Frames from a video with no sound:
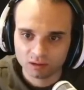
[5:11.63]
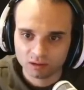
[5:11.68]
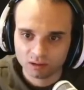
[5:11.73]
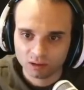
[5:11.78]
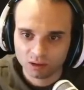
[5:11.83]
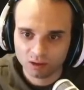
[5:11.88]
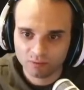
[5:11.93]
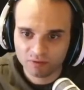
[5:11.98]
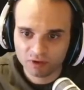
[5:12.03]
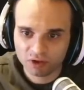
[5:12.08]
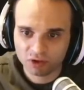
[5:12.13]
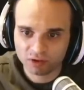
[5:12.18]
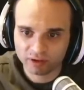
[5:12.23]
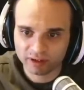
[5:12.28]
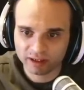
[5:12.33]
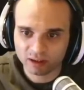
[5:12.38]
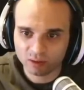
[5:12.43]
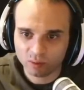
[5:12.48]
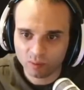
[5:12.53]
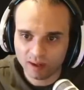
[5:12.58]
Ho visto
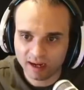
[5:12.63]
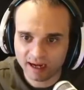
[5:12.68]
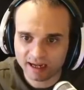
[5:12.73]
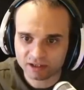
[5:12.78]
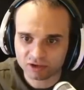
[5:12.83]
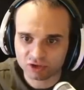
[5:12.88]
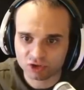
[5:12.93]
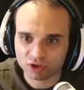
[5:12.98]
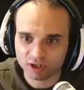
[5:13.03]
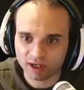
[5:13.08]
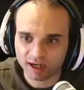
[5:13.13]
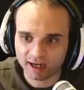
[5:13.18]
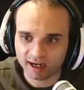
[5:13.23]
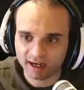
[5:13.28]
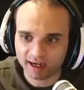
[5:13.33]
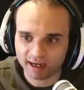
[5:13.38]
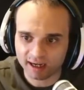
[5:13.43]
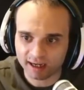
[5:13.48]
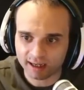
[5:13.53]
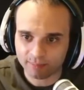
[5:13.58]
che qua
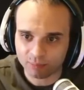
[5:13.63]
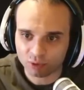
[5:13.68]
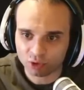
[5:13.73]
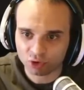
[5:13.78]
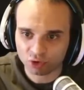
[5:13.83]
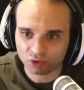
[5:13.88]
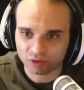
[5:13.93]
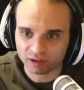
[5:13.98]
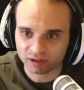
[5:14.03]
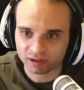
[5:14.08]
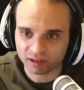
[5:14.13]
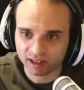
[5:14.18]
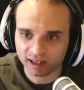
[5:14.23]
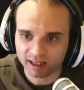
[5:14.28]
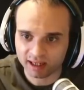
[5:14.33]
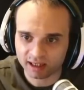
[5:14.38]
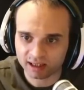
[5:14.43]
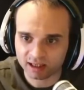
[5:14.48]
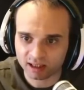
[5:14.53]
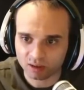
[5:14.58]
già posso
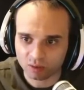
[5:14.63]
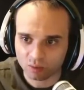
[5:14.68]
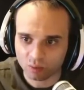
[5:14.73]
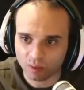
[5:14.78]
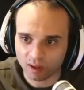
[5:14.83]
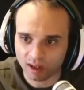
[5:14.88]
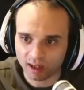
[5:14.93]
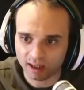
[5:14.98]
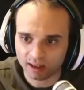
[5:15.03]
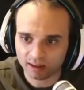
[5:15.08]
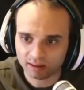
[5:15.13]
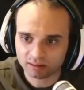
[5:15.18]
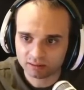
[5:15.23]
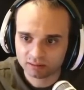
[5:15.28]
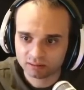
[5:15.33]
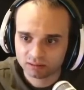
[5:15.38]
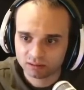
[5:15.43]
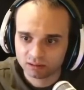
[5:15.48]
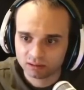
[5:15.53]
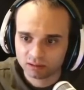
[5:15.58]
entrare da qua.
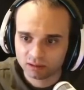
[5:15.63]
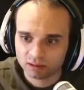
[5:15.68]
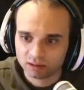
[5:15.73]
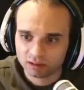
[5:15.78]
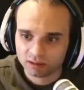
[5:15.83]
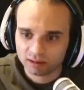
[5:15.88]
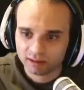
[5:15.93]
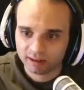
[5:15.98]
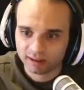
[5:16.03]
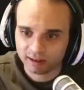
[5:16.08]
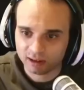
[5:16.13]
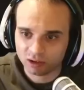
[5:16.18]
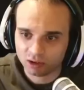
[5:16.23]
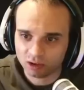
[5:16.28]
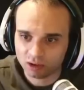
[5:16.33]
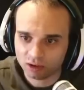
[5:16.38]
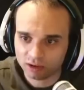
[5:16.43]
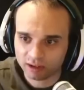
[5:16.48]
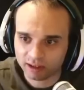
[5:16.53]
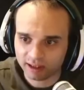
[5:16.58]

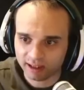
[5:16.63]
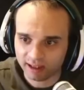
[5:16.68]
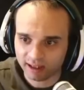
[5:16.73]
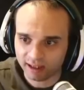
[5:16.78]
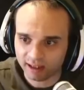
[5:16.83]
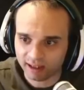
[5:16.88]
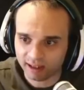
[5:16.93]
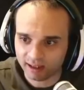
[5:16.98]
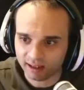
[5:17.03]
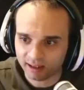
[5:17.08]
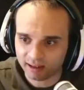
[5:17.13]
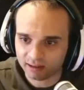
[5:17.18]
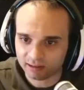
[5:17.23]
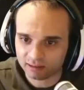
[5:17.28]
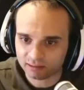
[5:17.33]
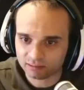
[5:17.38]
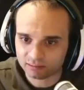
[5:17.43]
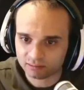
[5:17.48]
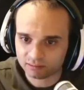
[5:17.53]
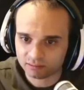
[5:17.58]
Allora
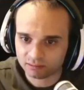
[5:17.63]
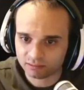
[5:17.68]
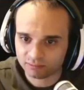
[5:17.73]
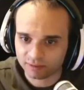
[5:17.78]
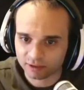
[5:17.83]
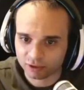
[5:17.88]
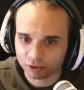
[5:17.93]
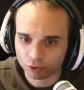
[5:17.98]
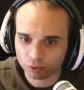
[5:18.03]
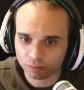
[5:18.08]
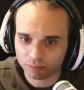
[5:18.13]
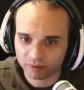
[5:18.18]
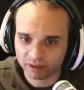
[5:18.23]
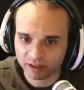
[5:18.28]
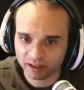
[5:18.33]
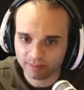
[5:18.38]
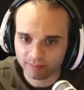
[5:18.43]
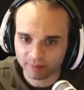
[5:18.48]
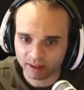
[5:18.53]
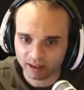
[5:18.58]
faccio
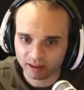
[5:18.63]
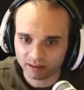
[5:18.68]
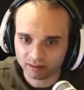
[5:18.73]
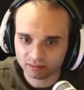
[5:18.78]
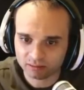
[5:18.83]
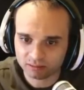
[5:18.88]
prima.